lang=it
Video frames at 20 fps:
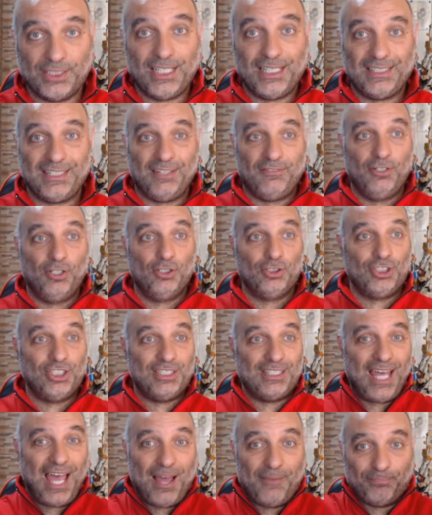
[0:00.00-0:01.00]
certa
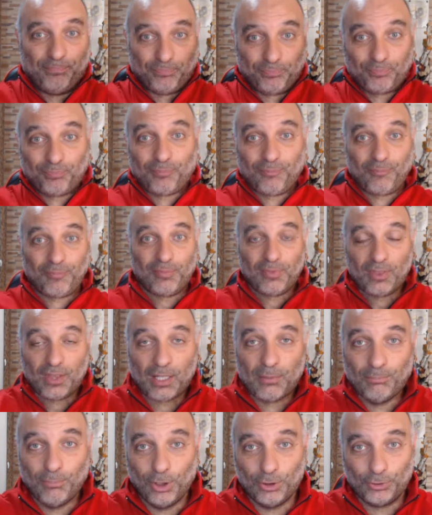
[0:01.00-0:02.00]
velocità
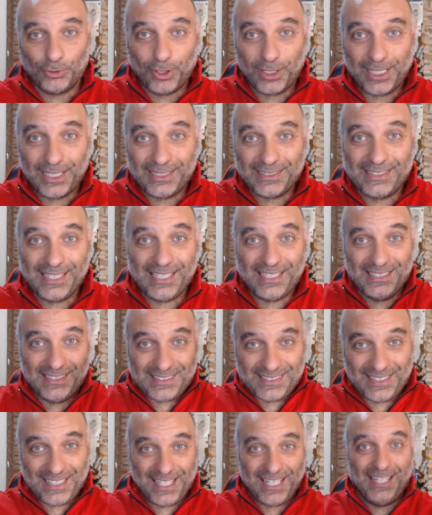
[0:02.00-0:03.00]
molto
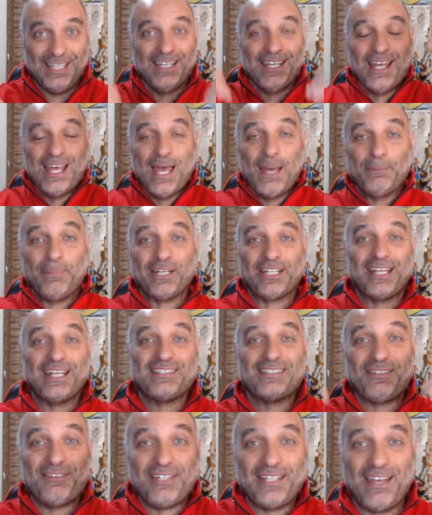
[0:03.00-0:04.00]
caratteristiche perché
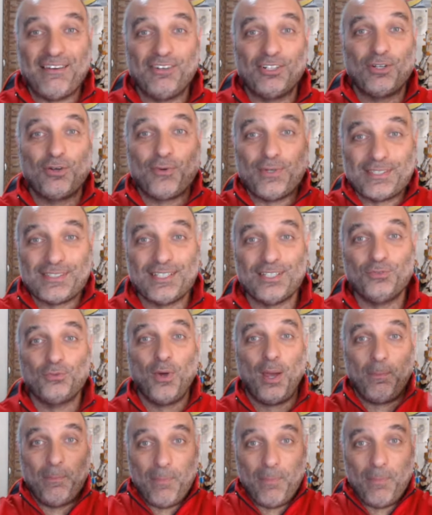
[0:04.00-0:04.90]
si vedevano questi due